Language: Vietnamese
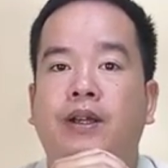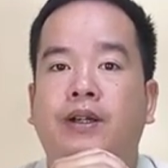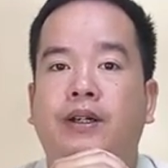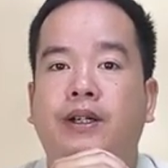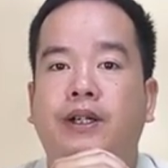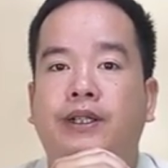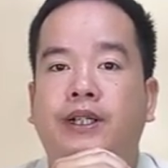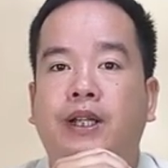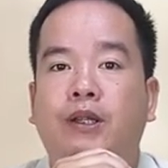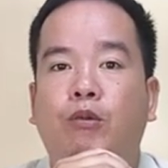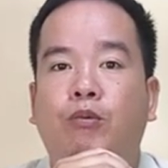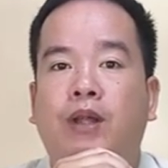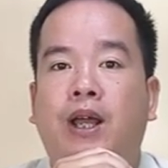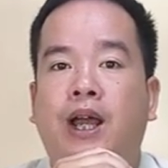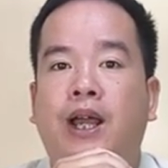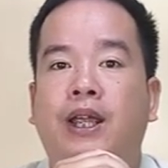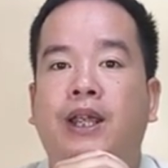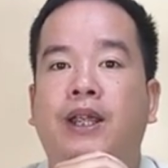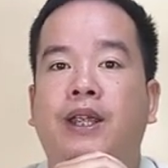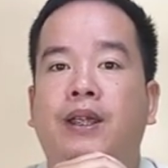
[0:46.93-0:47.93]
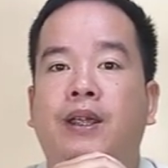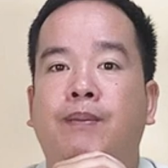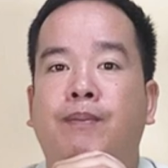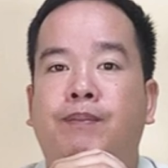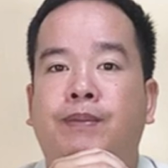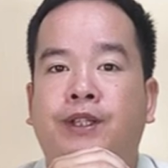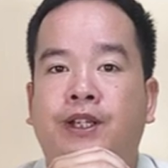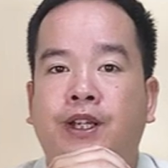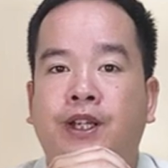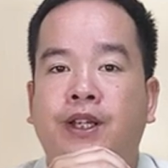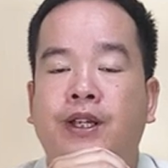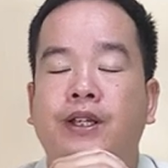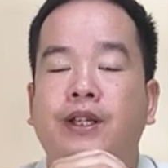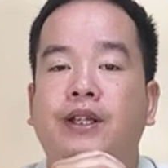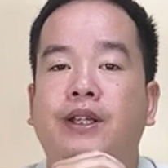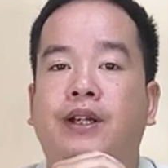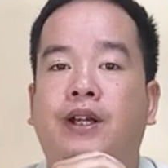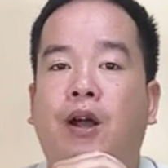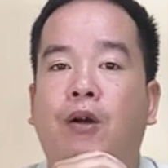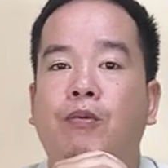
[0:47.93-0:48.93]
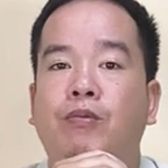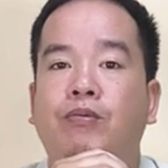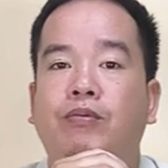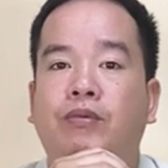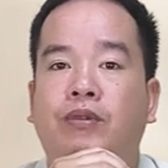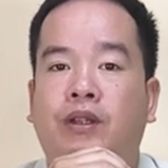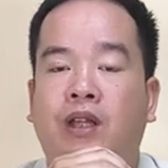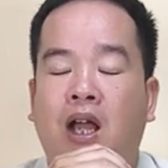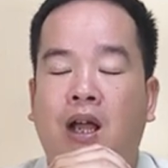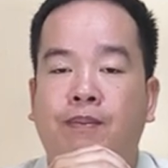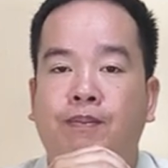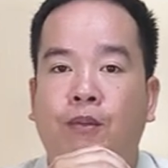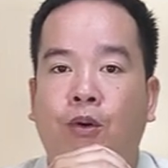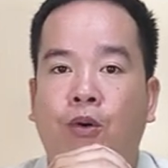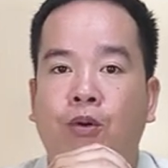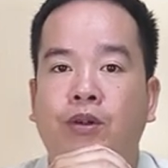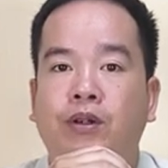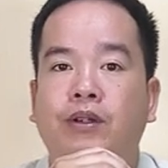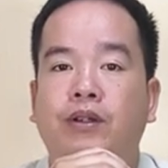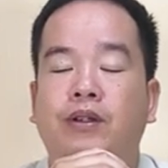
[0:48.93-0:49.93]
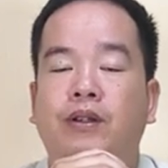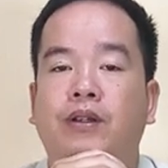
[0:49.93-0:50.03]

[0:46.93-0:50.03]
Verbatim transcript: gửi đến tổng đài 9084